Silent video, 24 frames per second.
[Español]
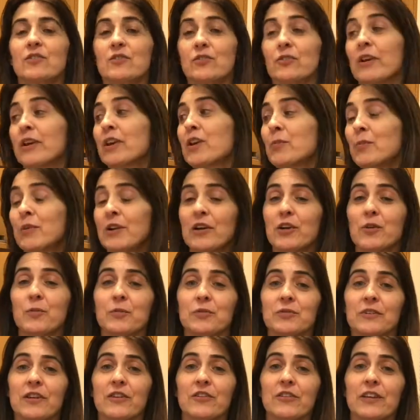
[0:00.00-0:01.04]
no es como la
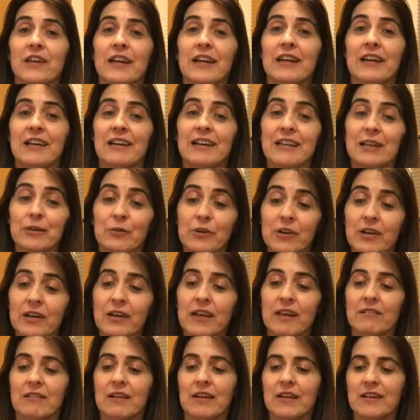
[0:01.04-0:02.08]
computadora, cada vez que
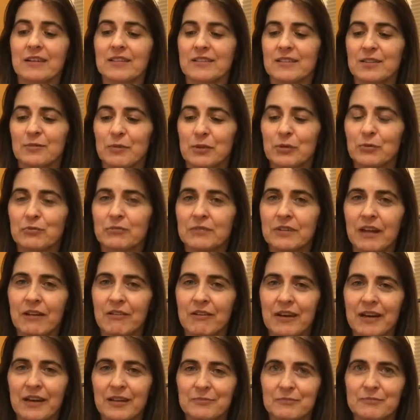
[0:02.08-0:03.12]
borraba se me
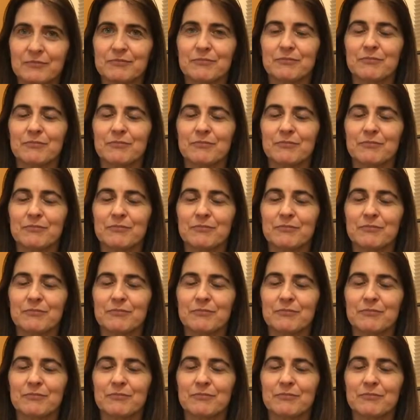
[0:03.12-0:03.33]
juntaba